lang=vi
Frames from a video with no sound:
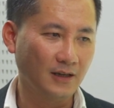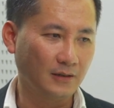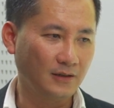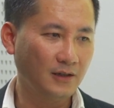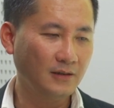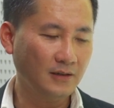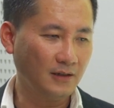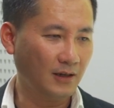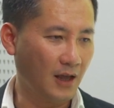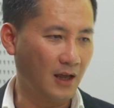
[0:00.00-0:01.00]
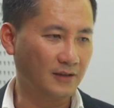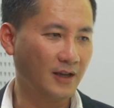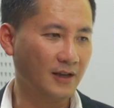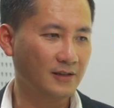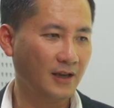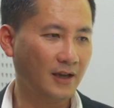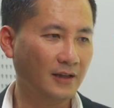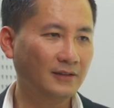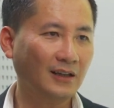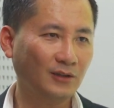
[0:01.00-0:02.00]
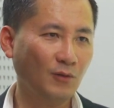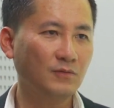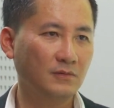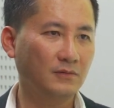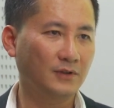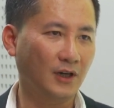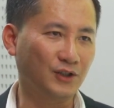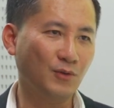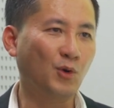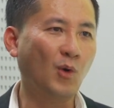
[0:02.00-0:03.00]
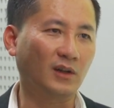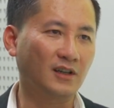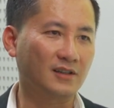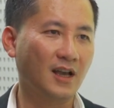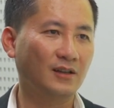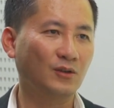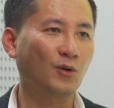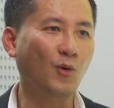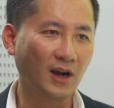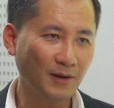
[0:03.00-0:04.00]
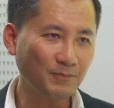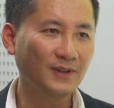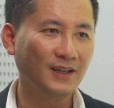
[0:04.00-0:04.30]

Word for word: nhưng là chạy xe anh tăng tốc ở trong một khoảng thời gian nó quá gấp